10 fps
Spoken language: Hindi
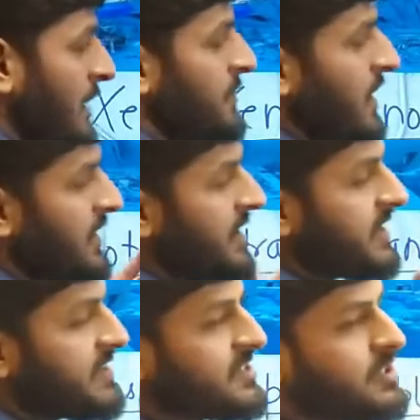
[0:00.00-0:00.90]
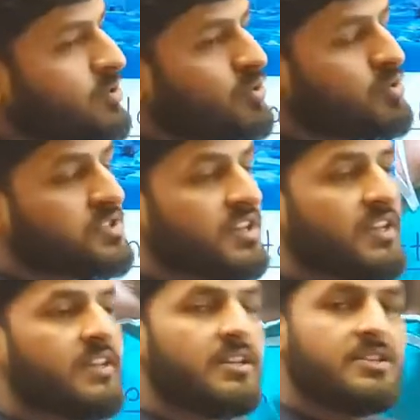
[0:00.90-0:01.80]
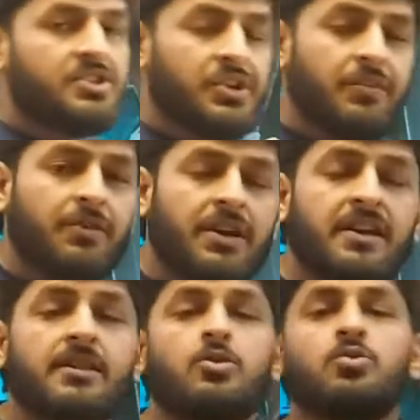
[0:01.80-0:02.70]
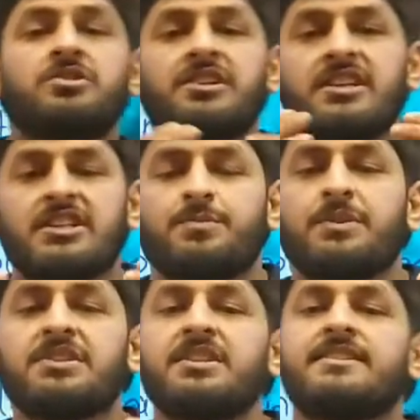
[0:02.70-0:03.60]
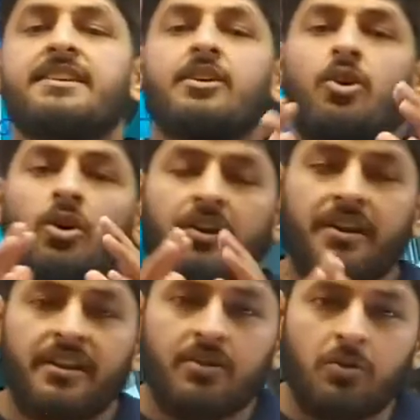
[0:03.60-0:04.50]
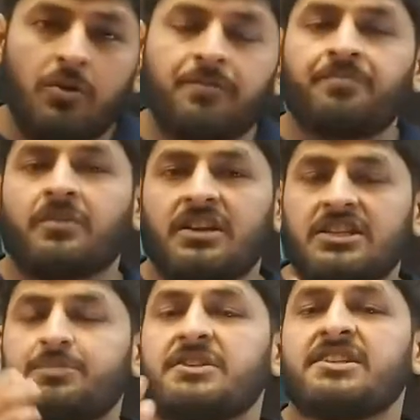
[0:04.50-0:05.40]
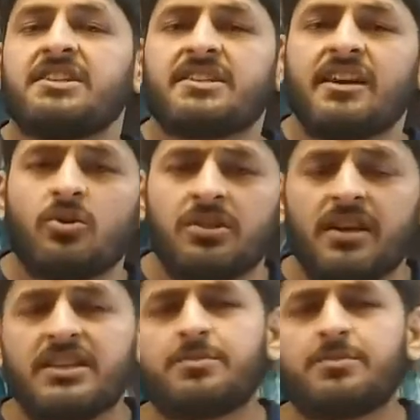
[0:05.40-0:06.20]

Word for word: हम अगर किसी दूसरे जीव के या दूसरी स्पीसीज के ऑर्गेन को स्पीसीज क्या होता